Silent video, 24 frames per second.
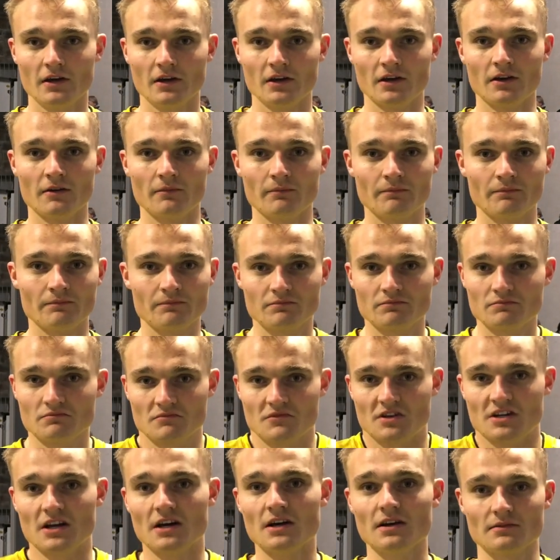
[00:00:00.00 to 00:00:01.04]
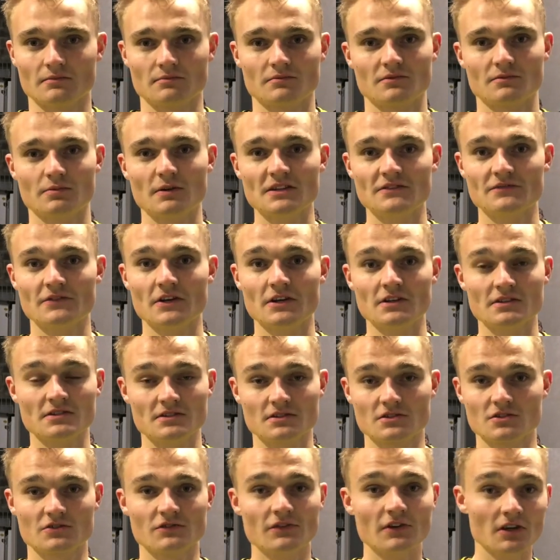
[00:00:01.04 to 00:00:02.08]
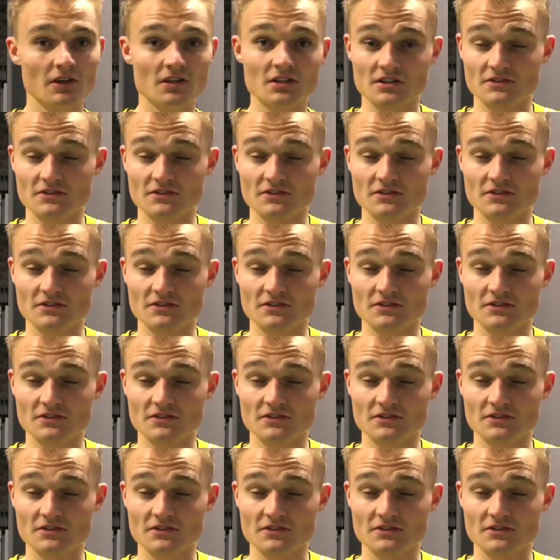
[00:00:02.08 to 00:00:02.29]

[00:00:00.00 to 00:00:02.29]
Ähm, klar, Platzverhältnisse sind schwierig,